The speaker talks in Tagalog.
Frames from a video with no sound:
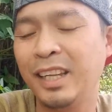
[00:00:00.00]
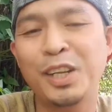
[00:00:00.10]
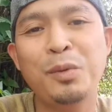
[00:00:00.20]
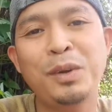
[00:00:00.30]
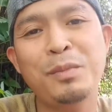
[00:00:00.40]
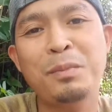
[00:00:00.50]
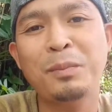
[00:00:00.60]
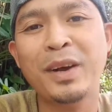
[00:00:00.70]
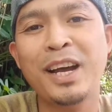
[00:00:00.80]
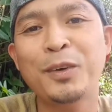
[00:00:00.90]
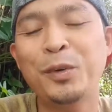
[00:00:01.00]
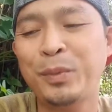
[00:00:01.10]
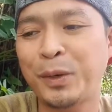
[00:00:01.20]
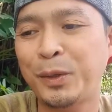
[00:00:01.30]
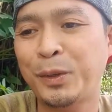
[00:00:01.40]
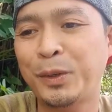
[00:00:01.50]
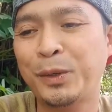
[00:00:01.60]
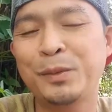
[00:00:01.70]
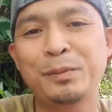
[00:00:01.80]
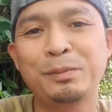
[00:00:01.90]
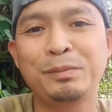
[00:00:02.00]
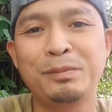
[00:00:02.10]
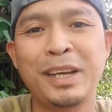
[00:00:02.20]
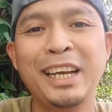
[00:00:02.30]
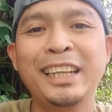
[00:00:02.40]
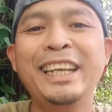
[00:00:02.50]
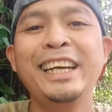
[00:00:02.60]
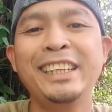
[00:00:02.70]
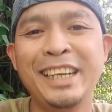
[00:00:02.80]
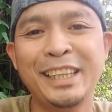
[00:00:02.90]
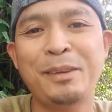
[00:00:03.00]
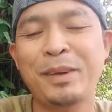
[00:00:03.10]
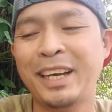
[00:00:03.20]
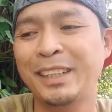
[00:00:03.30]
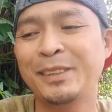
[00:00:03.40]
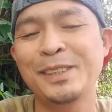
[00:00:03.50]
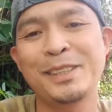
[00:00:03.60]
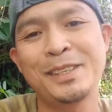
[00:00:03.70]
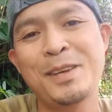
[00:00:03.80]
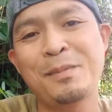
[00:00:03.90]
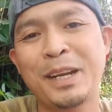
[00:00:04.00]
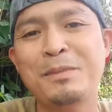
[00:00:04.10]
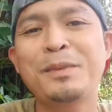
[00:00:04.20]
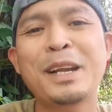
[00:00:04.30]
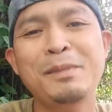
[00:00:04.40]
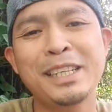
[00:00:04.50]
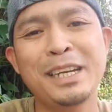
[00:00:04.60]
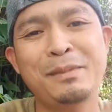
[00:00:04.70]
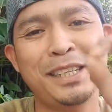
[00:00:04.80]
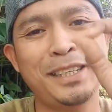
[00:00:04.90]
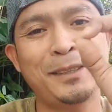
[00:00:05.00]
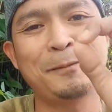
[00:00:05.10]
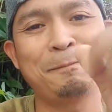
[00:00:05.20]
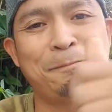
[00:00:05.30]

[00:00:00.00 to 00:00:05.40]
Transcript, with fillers: hindi ko man may papangako pero gagandahin na natin. Maraming maraming salamat sa inyo.